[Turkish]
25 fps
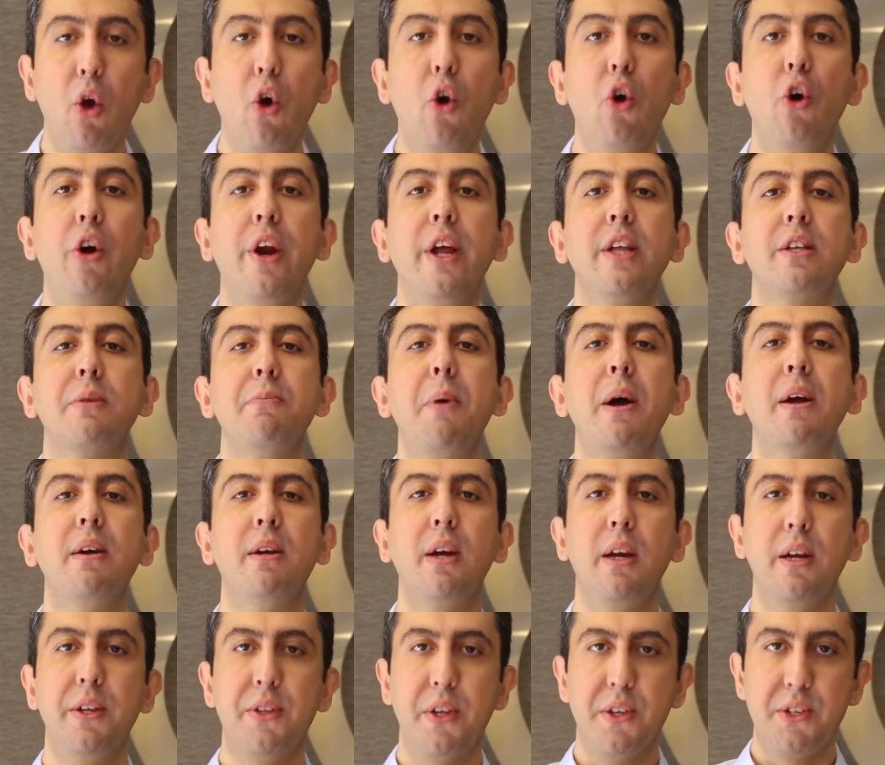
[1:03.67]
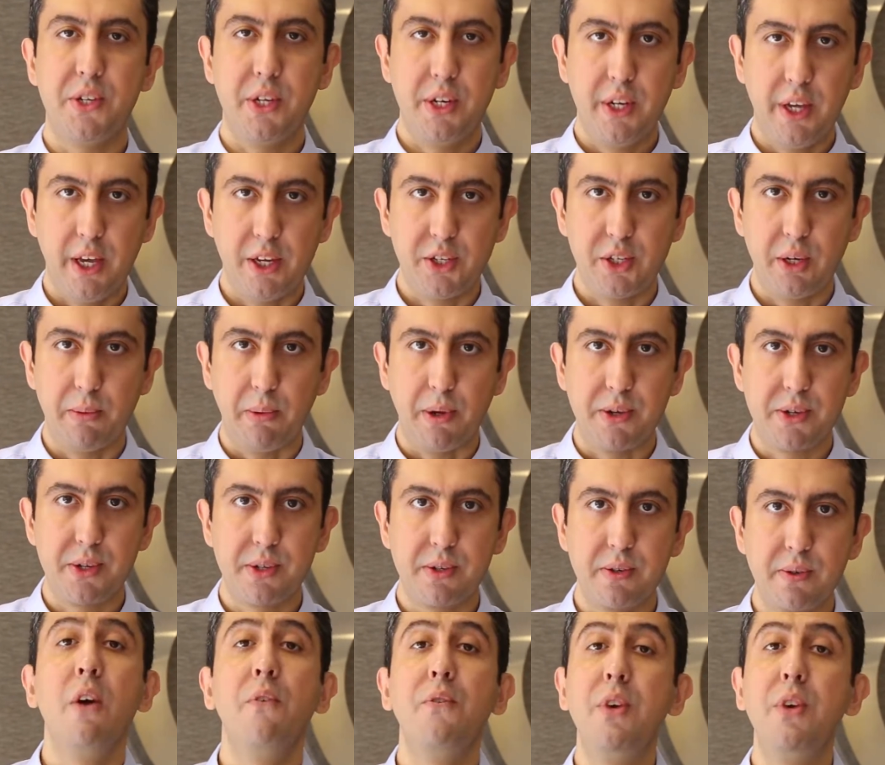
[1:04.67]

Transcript: öğretmen kalitesini geçemez.